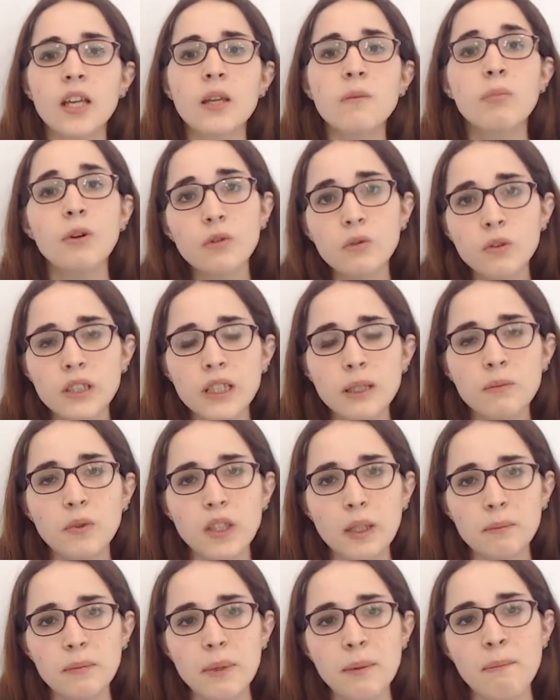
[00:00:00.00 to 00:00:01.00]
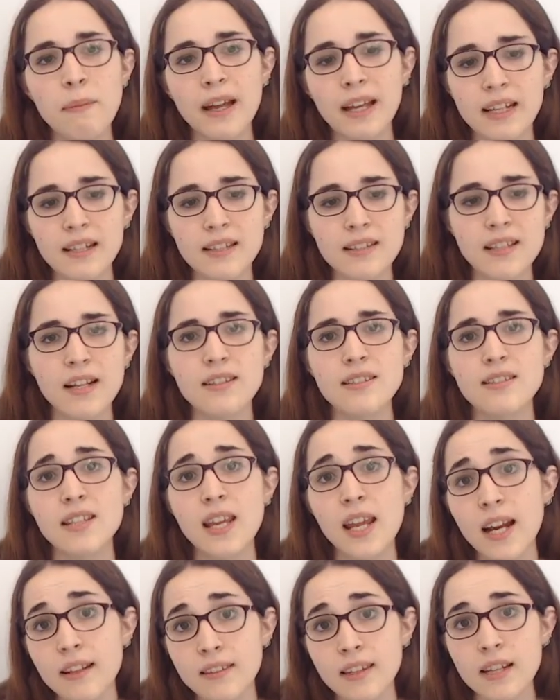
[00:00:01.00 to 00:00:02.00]
Y por último, también va a ejercer
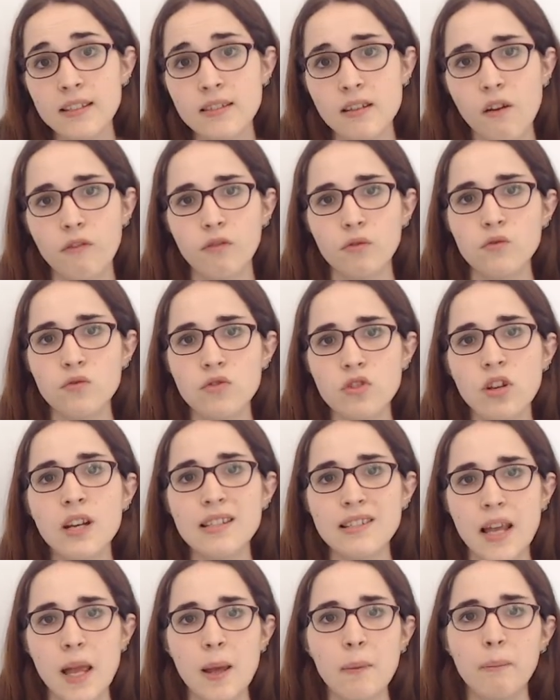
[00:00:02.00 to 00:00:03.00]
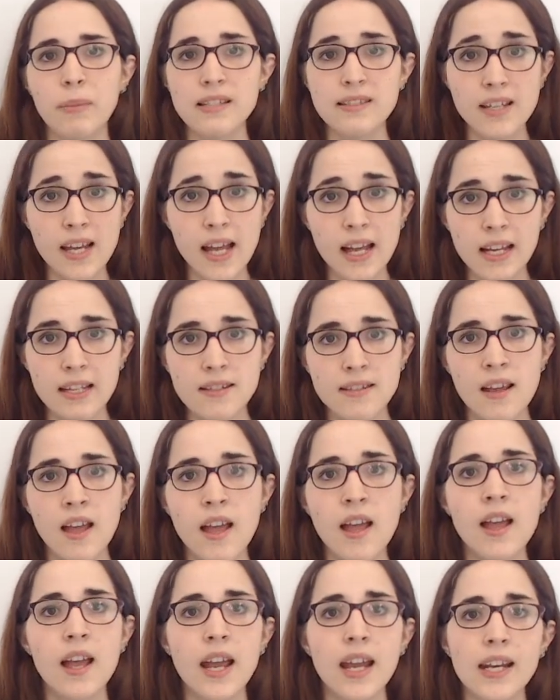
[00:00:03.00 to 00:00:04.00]
ciertas funciones especiales
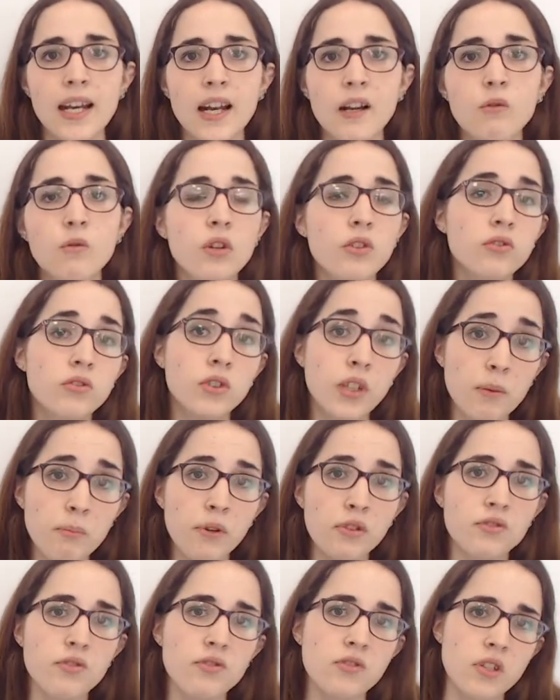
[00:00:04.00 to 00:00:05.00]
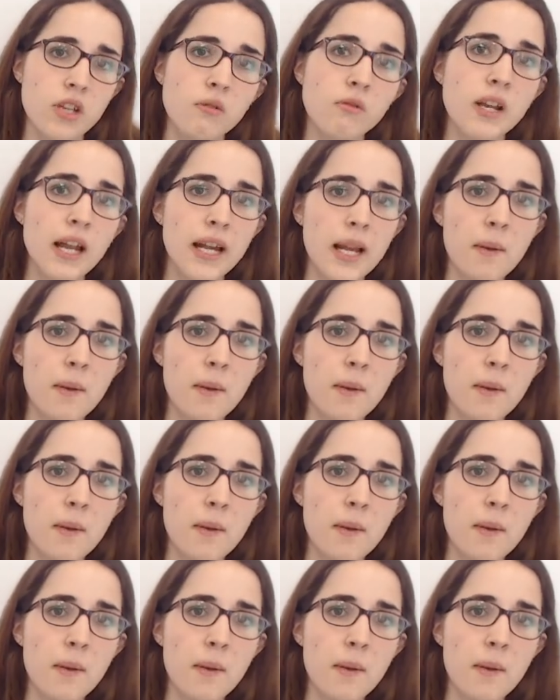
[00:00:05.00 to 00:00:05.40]
en algunos tipos celulares